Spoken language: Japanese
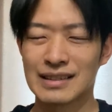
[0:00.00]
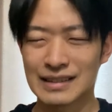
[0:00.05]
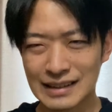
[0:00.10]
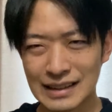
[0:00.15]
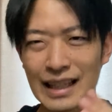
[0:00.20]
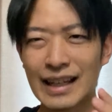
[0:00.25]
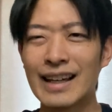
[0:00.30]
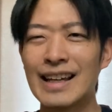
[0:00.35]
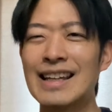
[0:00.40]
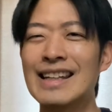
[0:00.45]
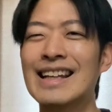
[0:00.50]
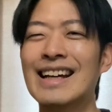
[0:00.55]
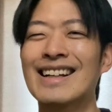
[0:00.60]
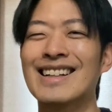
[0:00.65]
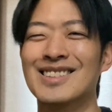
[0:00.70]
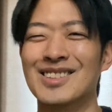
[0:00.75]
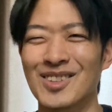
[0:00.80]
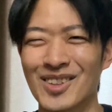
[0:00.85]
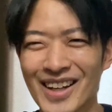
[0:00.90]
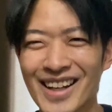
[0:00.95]
大変なんで
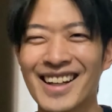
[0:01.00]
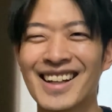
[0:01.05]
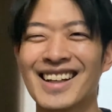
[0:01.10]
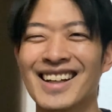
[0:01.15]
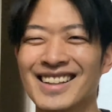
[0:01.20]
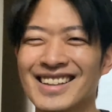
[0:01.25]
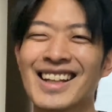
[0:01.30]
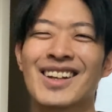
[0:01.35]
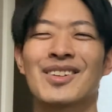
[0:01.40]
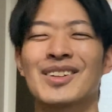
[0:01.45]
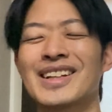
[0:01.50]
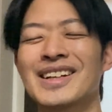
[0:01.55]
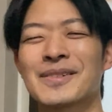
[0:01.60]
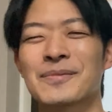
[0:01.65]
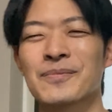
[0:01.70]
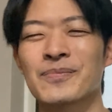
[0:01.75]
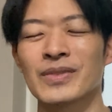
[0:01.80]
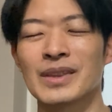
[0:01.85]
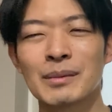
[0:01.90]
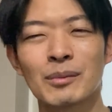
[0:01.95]
すよね。なの
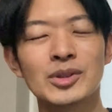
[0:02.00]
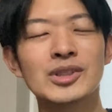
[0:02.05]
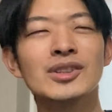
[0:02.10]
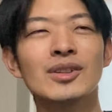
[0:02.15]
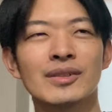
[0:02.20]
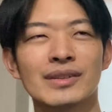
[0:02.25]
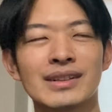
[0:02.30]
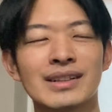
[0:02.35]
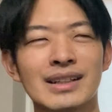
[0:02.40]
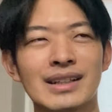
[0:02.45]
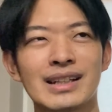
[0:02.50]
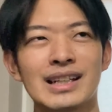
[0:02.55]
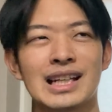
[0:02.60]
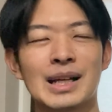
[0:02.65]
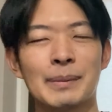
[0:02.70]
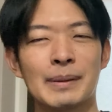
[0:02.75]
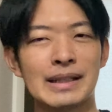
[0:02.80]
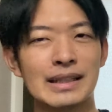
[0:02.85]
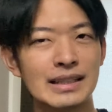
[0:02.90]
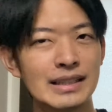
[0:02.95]
でもちろん
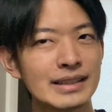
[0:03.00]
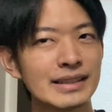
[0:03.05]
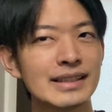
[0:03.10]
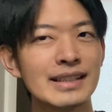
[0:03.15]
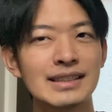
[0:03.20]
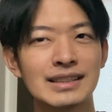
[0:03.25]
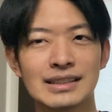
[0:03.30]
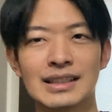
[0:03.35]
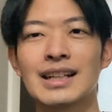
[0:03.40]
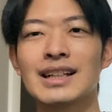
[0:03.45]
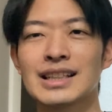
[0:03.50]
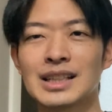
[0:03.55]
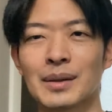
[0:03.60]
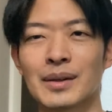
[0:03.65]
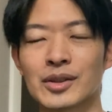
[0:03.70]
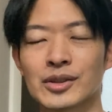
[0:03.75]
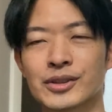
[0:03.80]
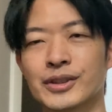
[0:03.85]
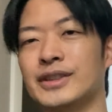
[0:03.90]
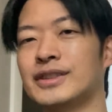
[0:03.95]
やっぱりイきリスならで
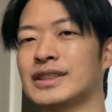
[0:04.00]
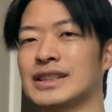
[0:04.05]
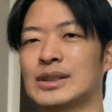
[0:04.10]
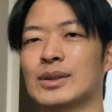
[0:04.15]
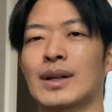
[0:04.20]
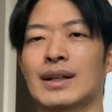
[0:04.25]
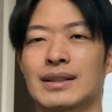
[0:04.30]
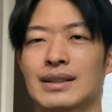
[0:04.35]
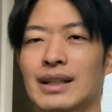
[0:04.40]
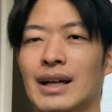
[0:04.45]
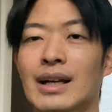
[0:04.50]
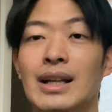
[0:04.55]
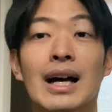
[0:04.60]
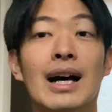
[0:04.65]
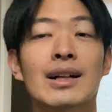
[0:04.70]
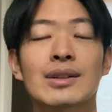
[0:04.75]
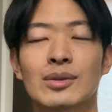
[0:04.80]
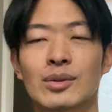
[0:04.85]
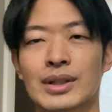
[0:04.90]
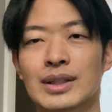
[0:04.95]
はの食いつきとかって
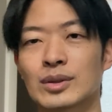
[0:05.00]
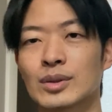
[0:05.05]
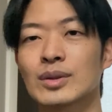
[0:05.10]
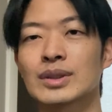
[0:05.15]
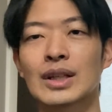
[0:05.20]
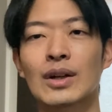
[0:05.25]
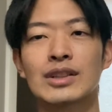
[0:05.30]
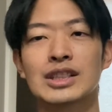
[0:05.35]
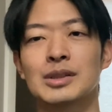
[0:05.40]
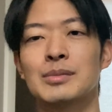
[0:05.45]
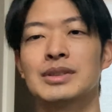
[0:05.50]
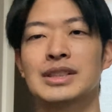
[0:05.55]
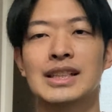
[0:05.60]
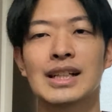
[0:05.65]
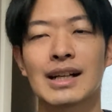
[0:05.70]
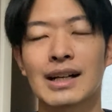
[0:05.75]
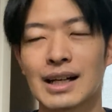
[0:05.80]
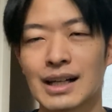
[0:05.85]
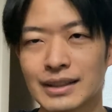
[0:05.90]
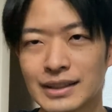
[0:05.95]
あるので、それを楽しみにした
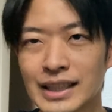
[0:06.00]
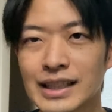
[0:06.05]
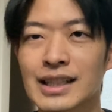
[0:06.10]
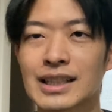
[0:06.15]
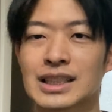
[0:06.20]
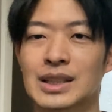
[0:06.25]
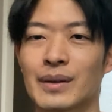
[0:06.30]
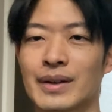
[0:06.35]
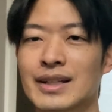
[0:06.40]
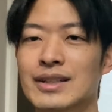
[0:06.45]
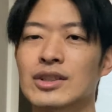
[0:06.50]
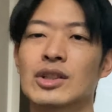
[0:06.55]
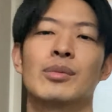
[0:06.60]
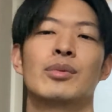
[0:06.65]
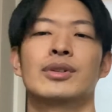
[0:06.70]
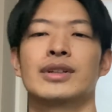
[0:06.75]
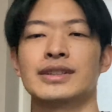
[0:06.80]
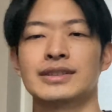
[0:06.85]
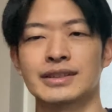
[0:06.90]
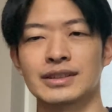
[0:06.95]
い方はいると
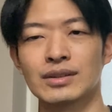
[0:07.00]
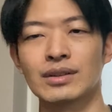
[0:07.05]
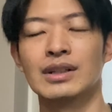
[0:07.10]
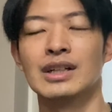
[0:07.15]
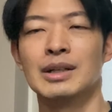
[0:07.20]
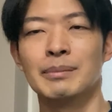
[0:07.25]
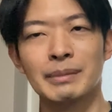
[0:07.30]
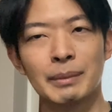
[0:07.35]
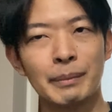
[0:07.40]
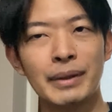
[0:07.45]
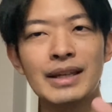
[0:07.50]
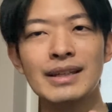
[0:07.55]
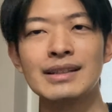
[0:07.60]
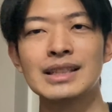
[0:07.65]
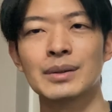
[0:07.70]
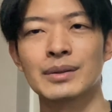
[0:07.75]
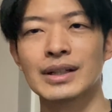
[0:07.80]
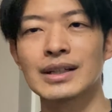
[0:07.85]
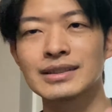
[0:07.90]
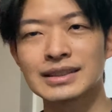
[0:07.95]
思うんですけど、まあ、メイン
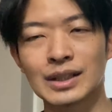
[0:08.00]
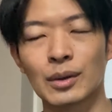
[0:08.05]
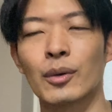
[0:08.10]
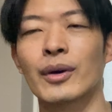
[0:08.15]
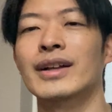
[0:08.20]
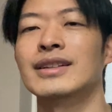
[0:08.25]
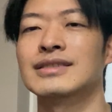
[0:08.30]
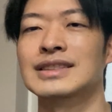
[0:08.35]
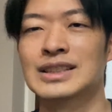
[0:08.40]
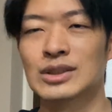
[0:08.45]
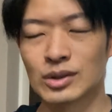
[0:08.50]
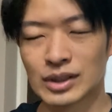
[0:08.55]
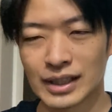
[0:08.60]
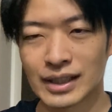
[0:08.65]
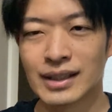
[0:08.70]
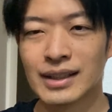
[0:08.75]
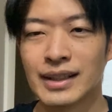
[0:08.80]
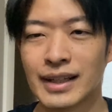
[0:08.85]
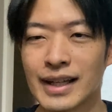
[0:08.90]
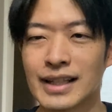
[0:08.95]
ではなくておやつ程度に、
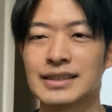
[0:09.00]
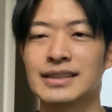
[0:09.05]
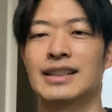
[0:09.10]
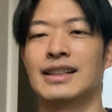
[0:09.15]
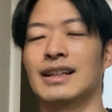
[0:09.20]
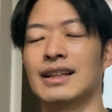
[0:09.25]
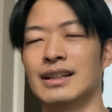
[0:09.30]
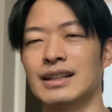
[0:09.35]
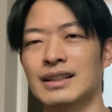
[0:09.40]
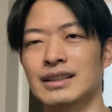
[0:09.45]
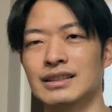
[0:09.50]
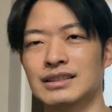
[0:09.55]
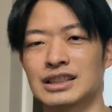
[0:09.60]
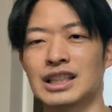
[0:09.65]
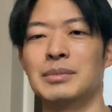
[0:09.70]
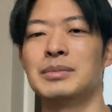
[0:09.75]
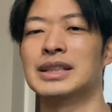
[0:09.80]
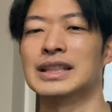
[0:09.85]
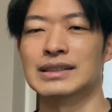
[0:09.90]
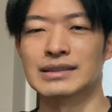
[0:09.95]
えー、ぜひし
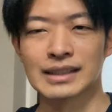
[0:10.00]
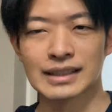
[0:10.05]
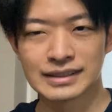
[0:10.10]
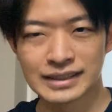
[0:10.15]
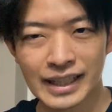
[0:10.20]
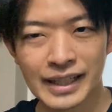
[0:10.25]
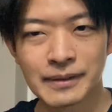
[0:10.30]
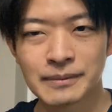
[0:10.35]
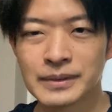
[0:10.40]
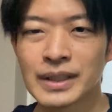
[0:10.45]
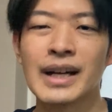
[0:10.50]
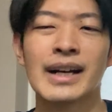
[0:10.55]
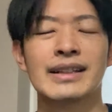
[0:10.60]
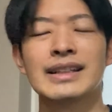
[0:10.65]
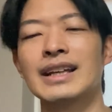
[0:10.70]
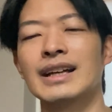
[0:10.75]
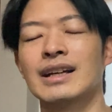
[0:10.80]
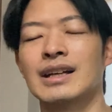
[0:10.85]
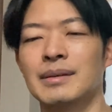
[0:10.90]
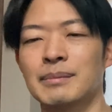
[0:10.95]
てみてください。
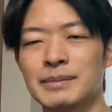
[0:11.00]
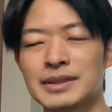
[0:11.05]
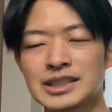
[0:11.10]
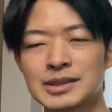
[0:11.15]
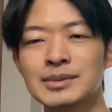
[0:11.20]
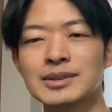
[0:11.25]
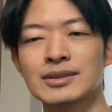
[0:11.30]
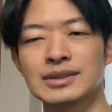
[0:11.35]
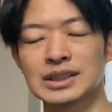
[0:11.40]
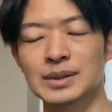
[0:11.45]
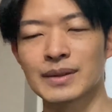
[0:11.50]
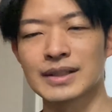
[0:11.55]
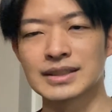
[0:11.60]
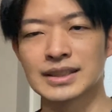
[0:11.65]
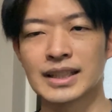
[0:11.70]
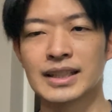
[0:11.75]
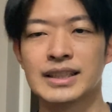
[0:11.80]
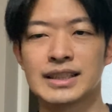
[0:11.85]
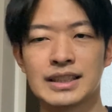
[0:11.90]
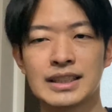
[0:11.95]
で、三つ目としてはです
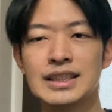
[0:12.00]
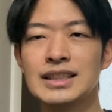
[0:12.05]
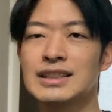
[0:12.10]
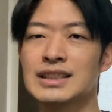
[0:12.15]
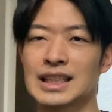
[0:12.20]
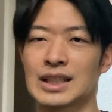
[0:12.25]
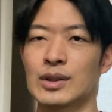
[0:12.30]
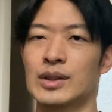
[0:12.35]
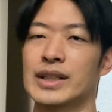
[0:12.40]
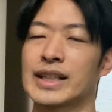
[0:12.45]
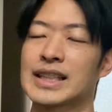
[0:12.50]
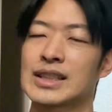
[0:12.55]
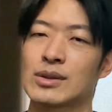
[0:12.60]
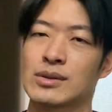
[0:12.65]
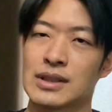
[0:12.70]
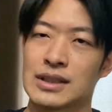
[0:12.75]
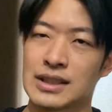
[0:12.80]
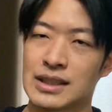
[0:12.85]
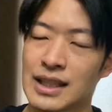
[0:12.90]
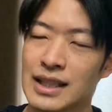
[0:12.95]
ね、ヒーターの火傷
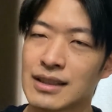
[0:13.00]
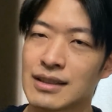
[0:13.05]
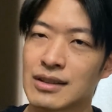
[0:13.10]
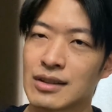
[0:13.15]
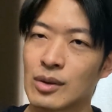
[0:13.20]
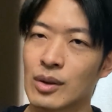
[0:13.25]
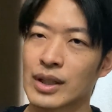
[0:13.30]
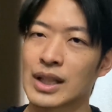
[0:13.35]
させないっていうの